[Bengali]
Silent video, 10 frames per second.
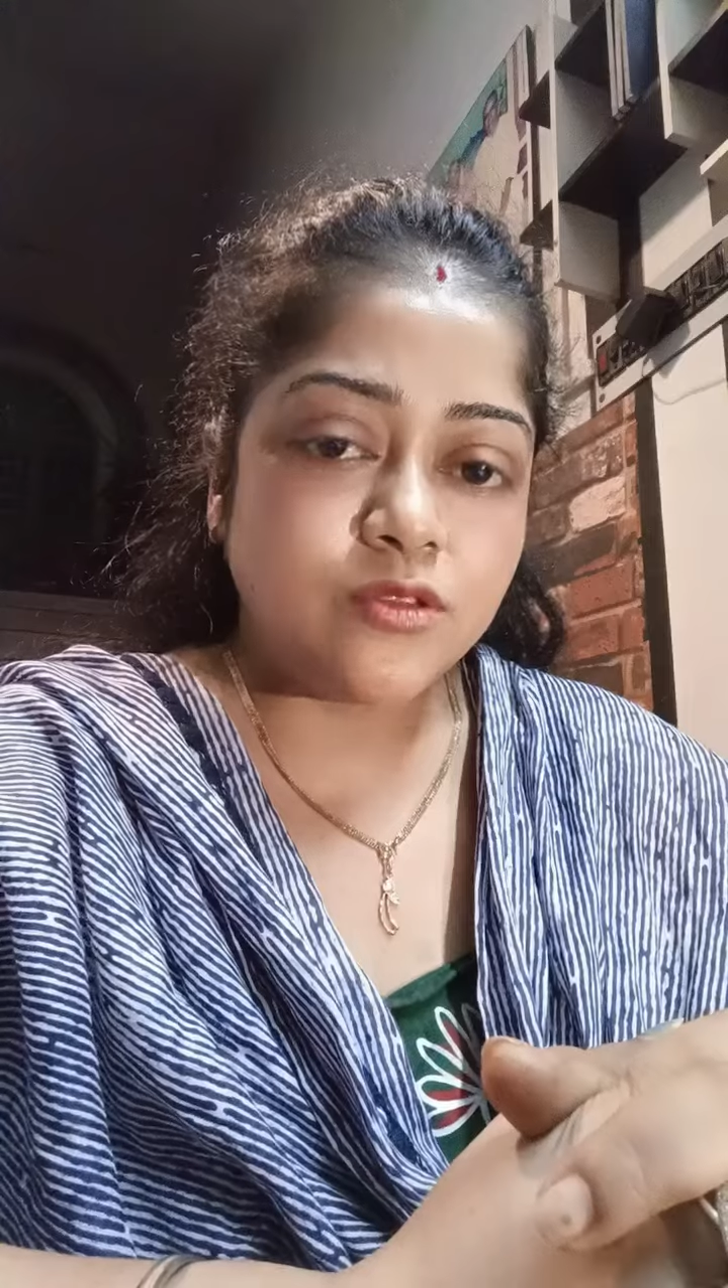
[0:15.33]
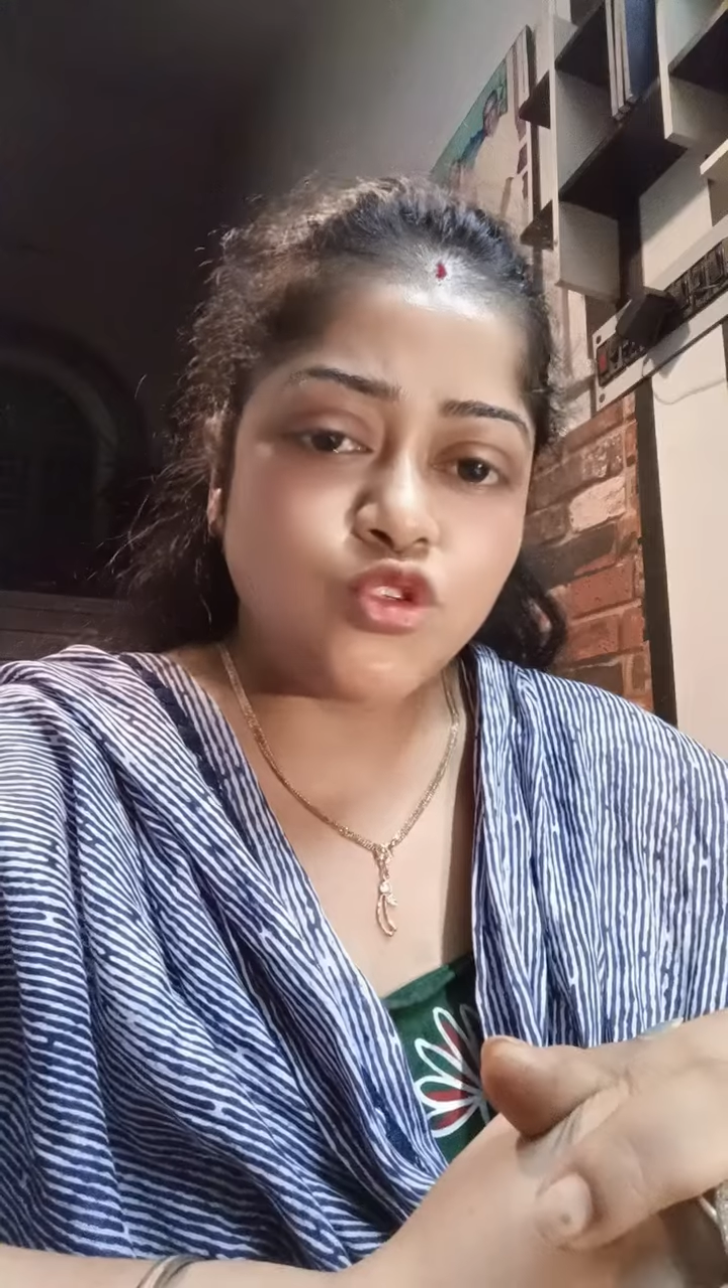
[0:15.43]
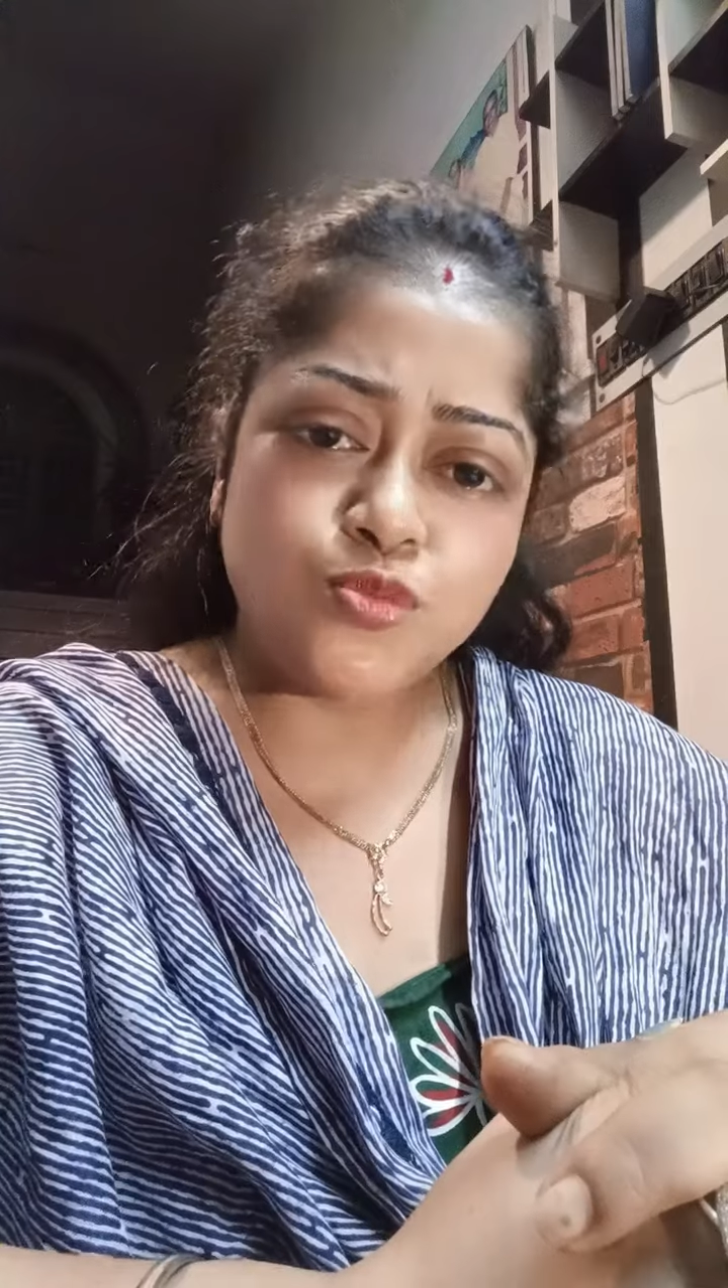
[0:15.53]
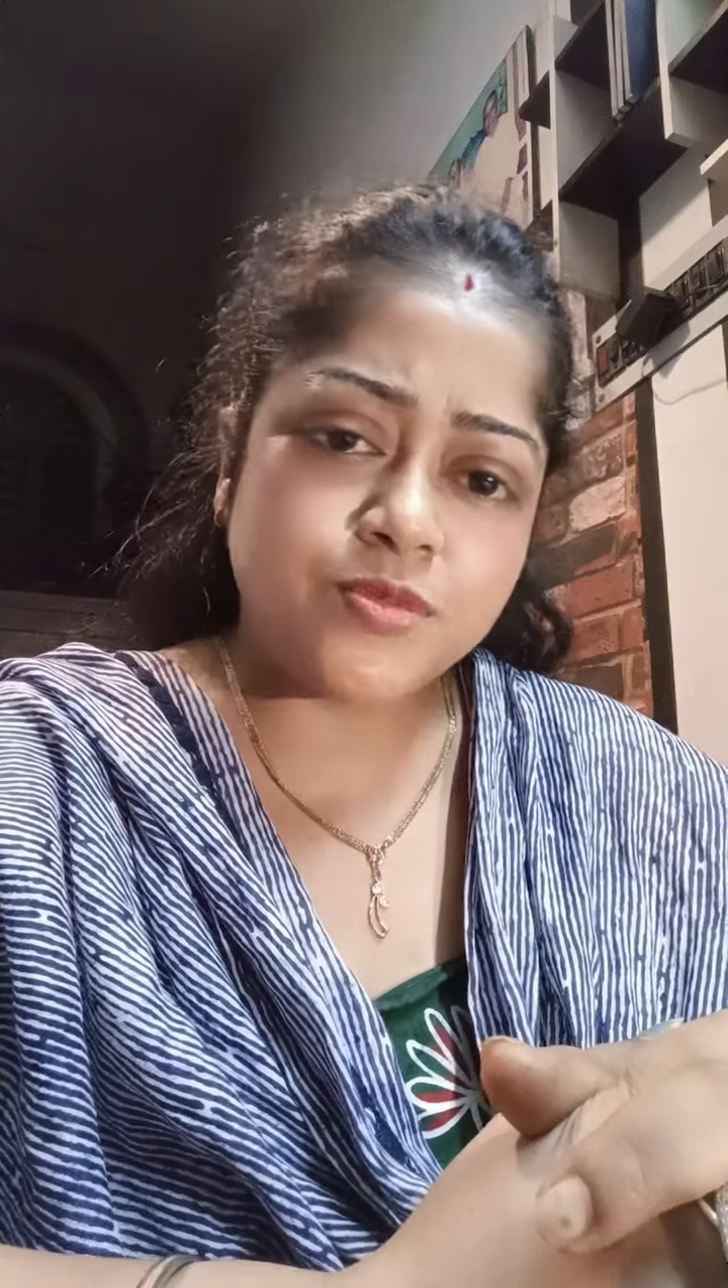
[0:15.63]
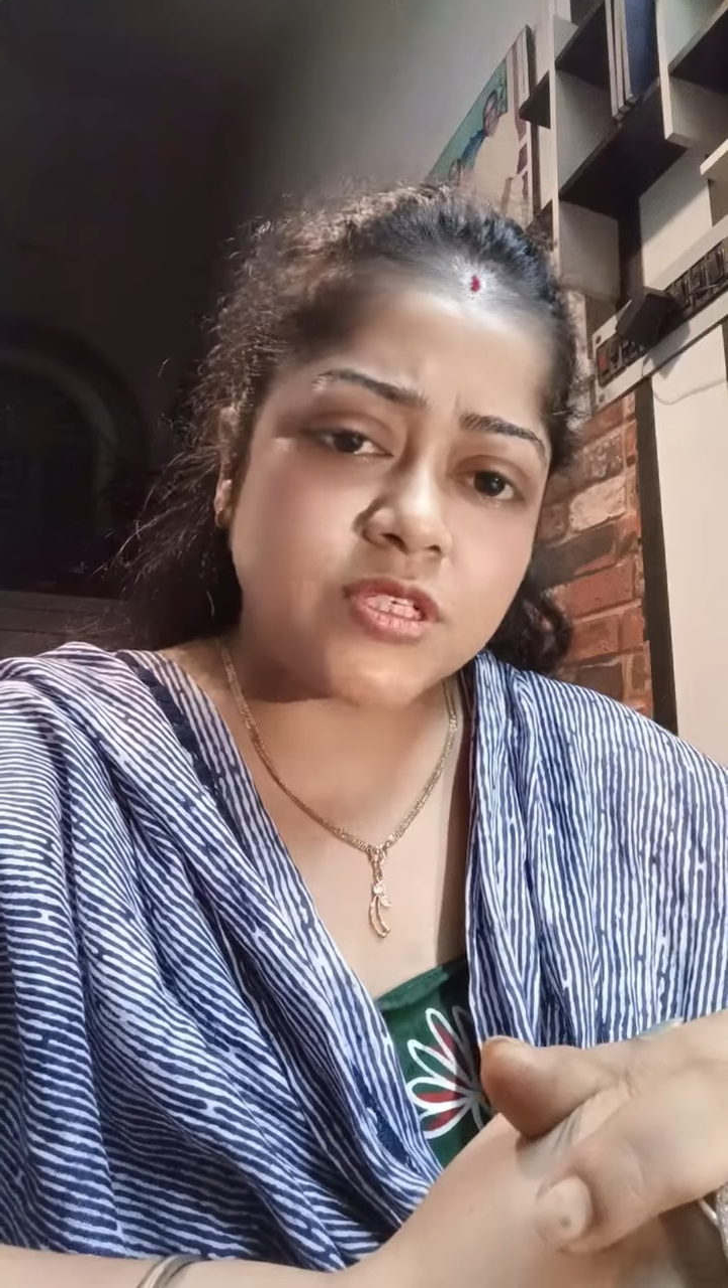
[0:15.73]

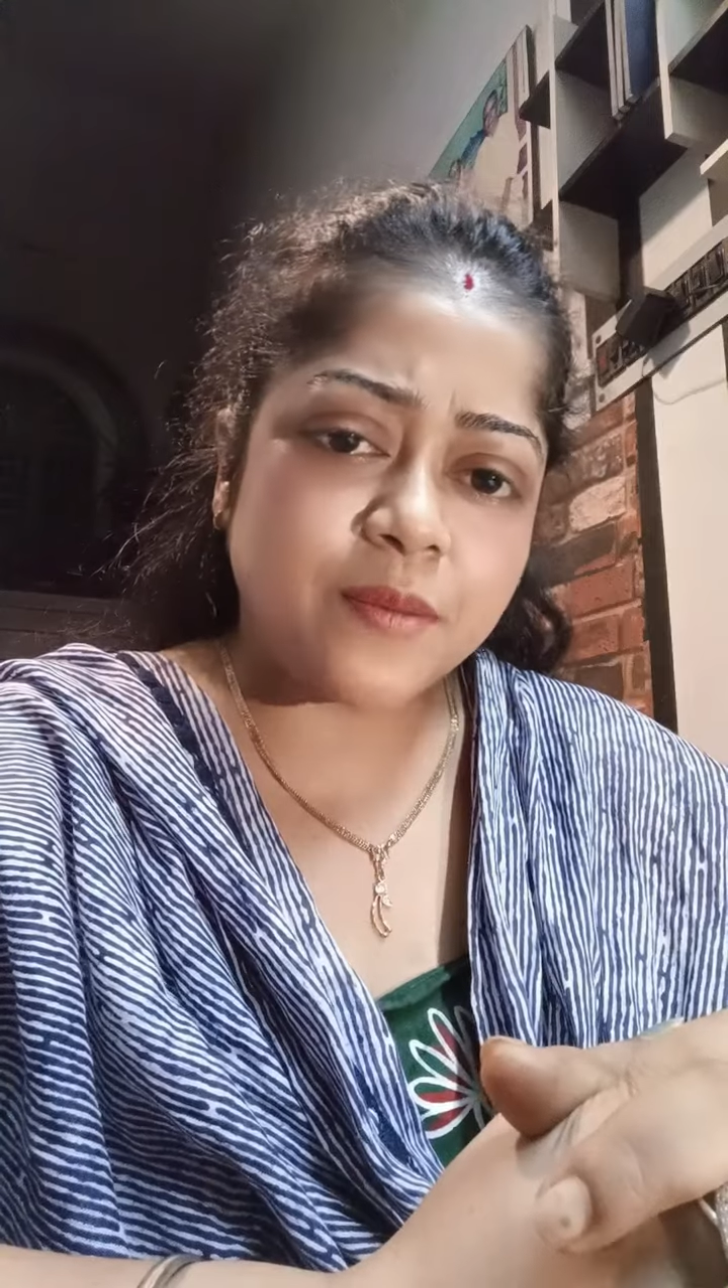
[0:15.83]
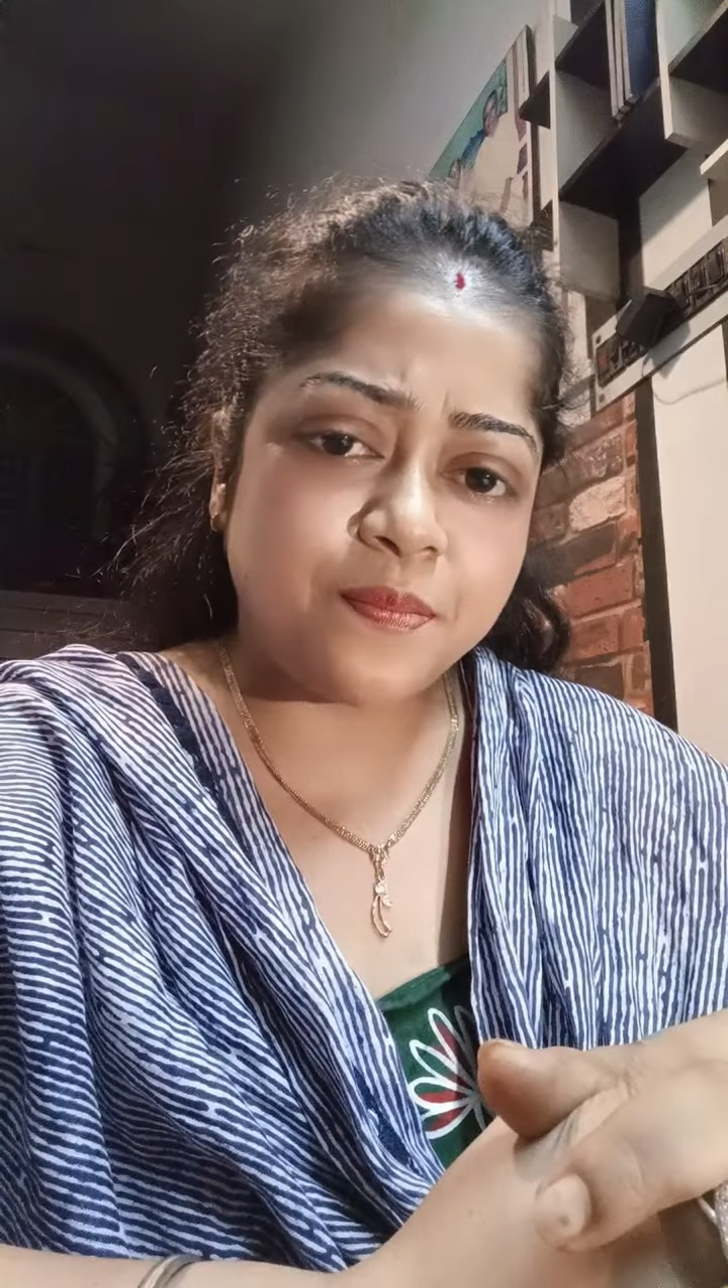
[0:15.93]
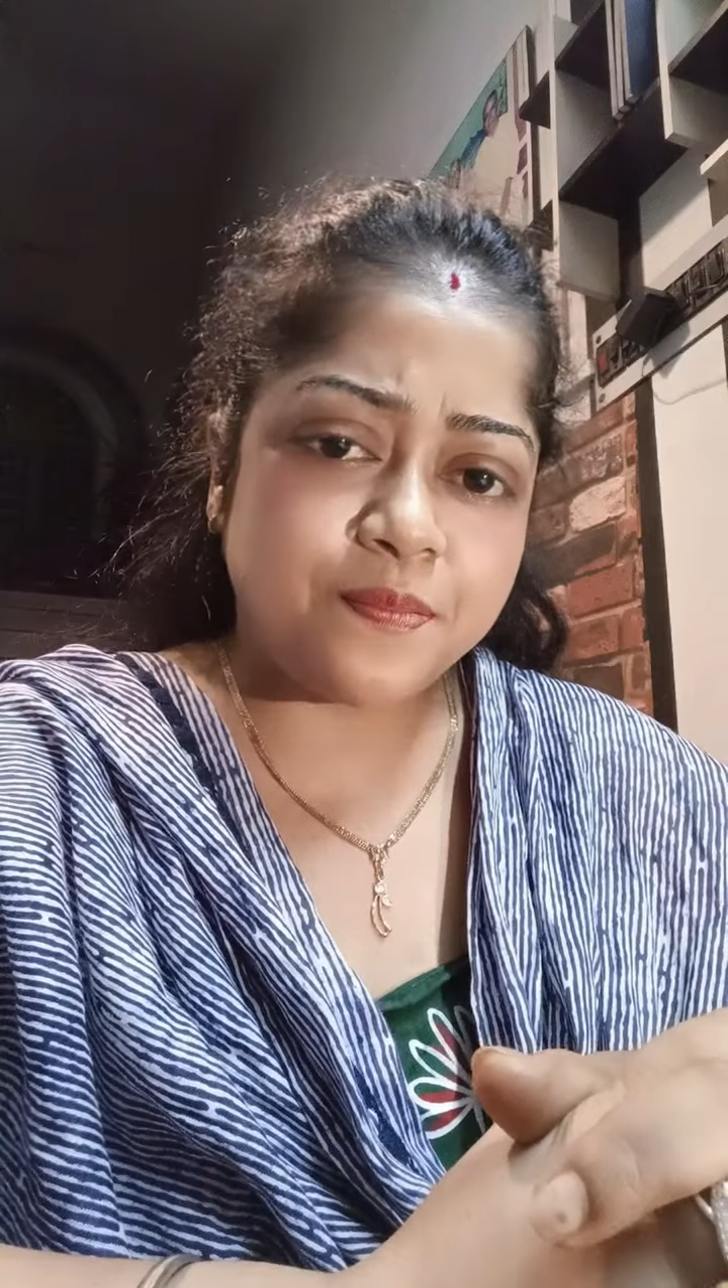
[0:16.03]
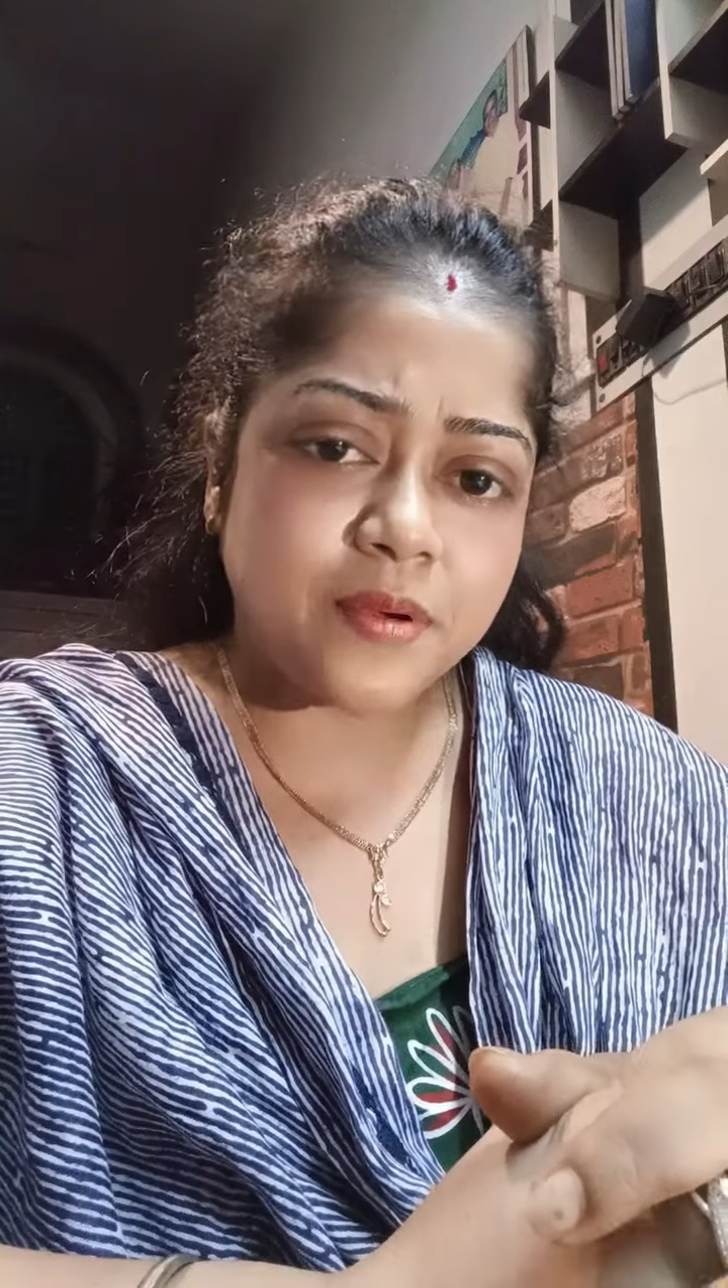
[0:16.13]
চুপচাপ